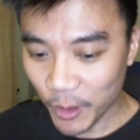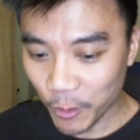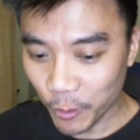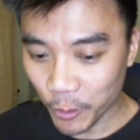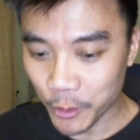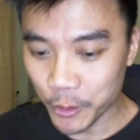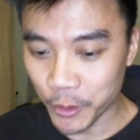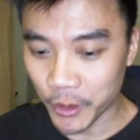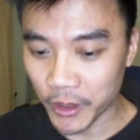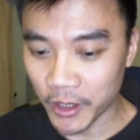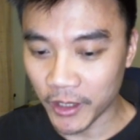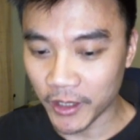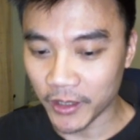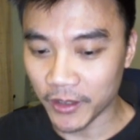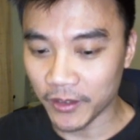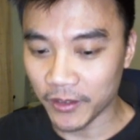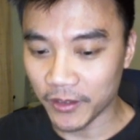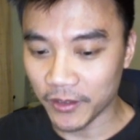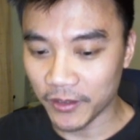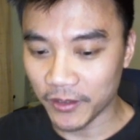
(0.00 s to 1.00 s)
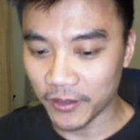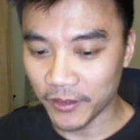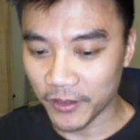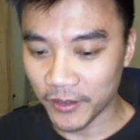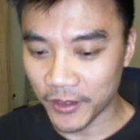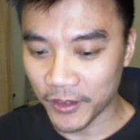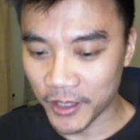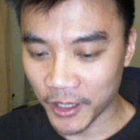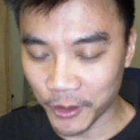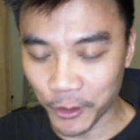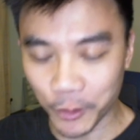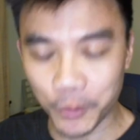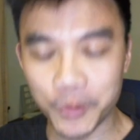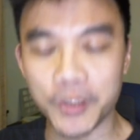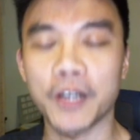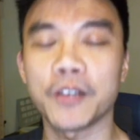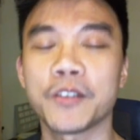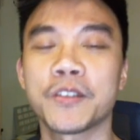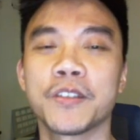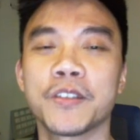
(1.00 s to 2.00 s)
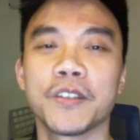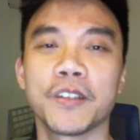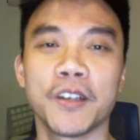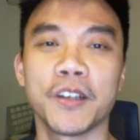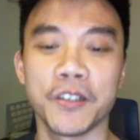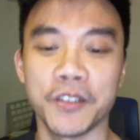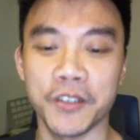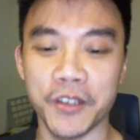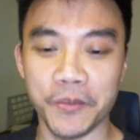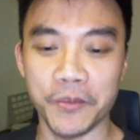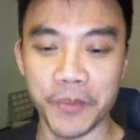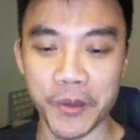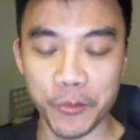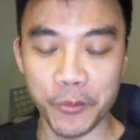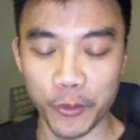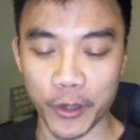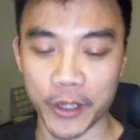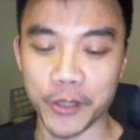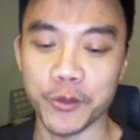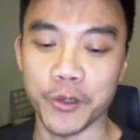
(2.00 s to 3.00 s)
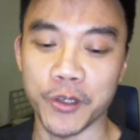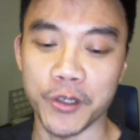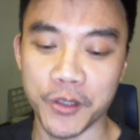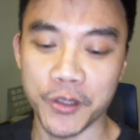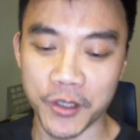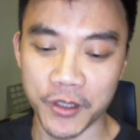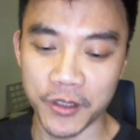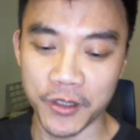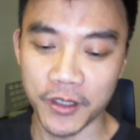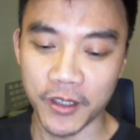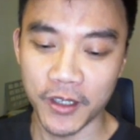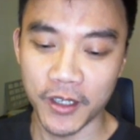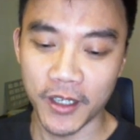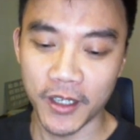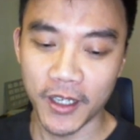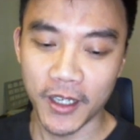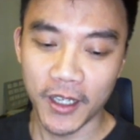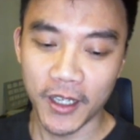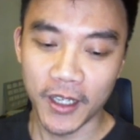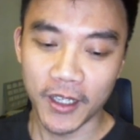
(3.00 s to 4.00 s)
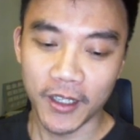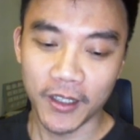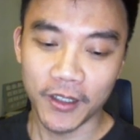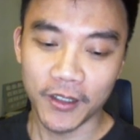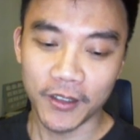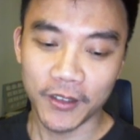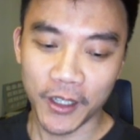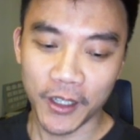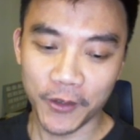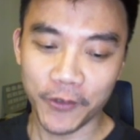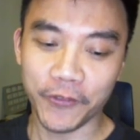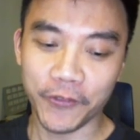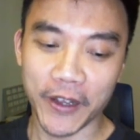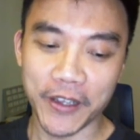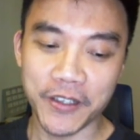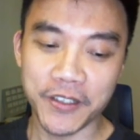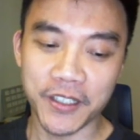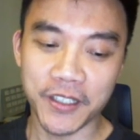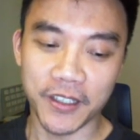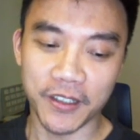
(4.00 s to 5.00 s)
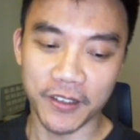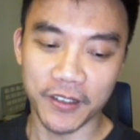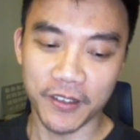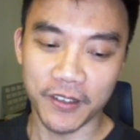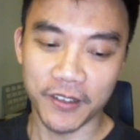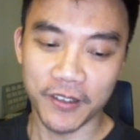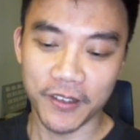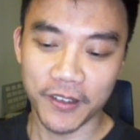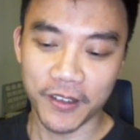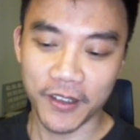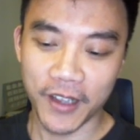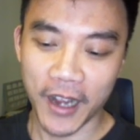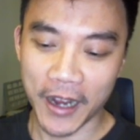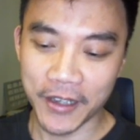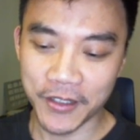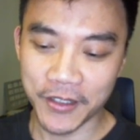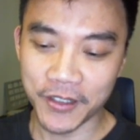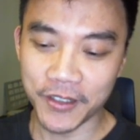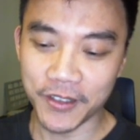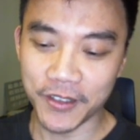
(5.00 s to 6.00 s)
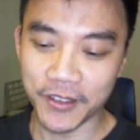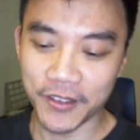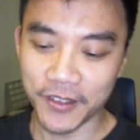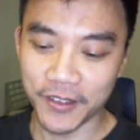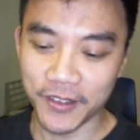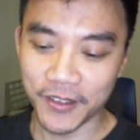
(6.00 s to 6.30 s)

我觉得程度上是，可是也并不完全是。他的反省还是